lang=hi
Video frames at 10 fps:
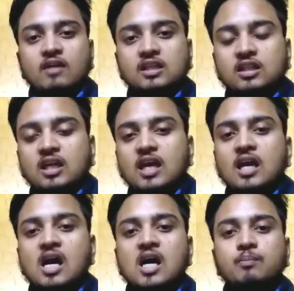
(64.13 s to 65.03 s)
व्यक्ति
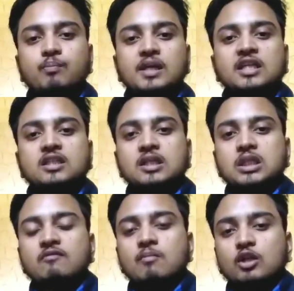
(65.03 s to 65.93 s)
हैं आप प्लीज
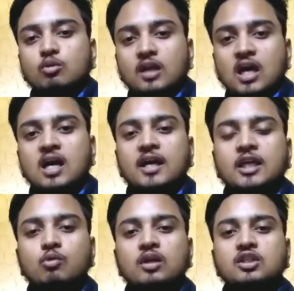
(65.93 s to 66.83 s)
किसी भी बातों में ना आए
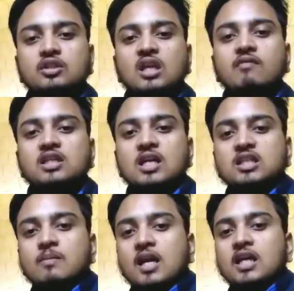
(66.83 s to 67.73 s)
क्योंकि जितने भी
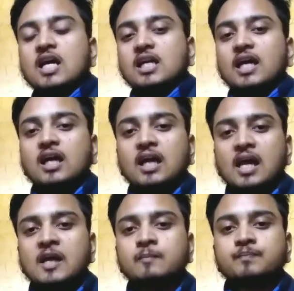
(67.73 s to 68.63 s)
चैनल्स हमारे लिए हटाए गए
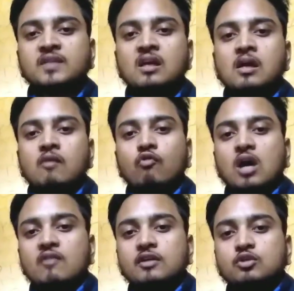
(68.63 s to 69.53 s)
हैं वो
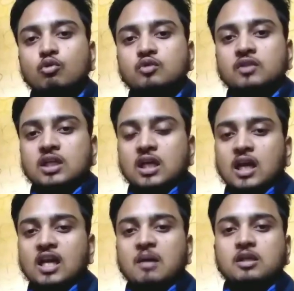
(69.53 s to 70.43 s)
काफी सोच विचार
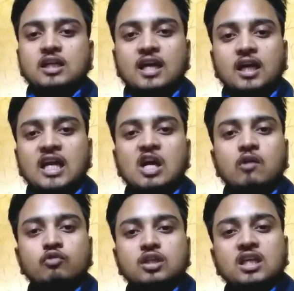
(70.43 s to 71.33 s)
करने के बाद हटाए गए हैं
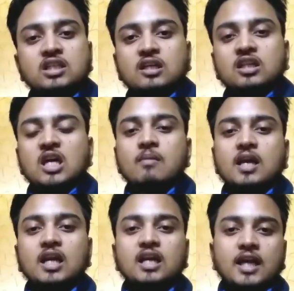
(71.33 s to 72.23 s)
और उतनी जल्दी
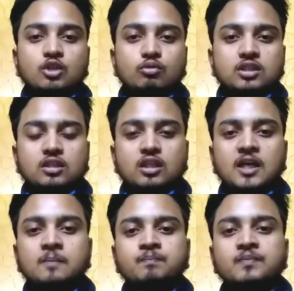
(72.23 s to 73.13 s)
हमारे लिए नहीं जुड़ सकते